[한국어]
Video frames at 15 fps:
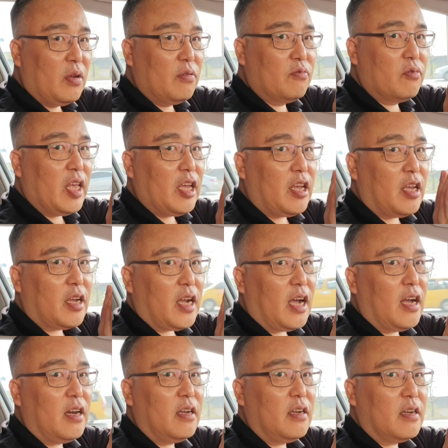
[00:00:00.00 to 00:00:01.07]
운행이
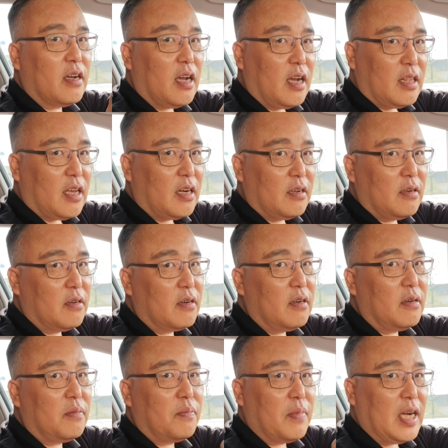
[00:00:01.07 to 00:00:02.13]
가능하다는
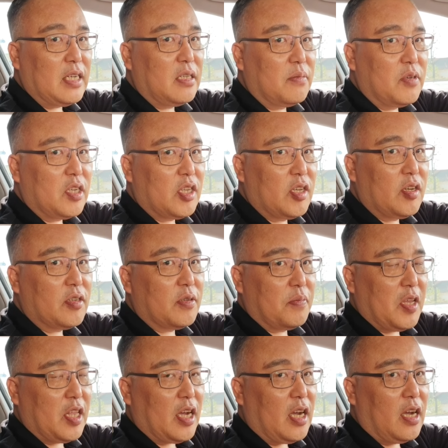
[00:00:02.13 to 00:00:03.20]
것을 말씀을
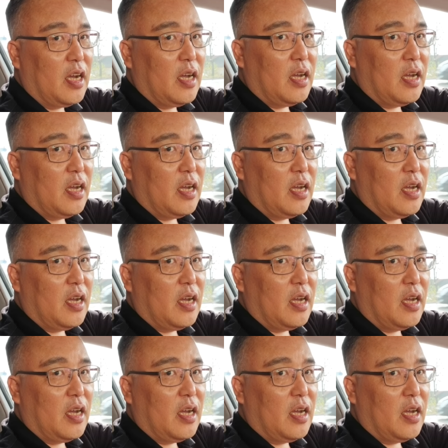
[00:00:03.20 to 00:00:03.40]
드렸습니다.